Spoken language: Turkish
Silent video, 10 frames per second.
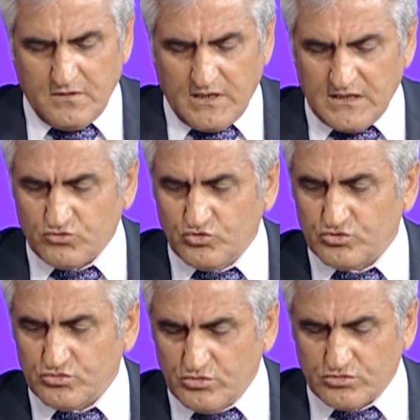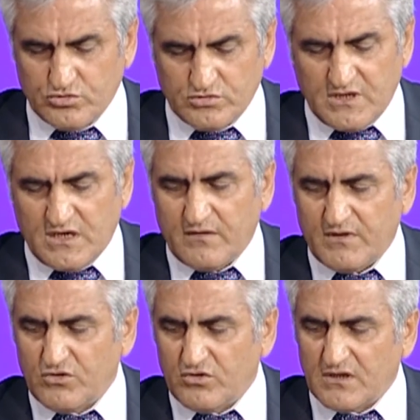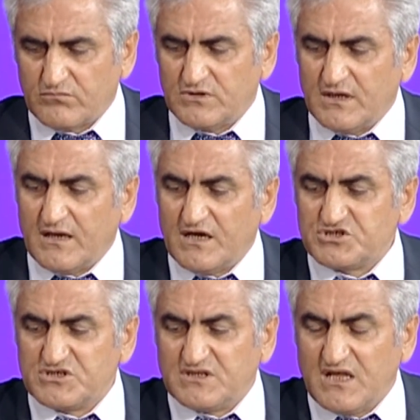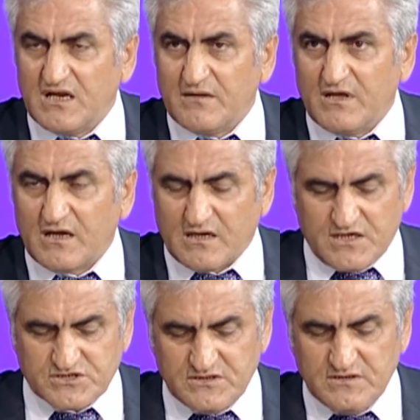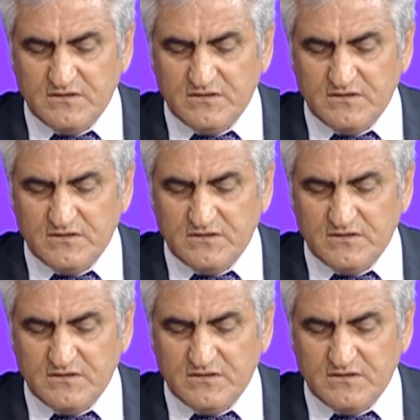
At kuyruğu otu terlemeyi önler. Bunlar aşırı terlemeye karşı.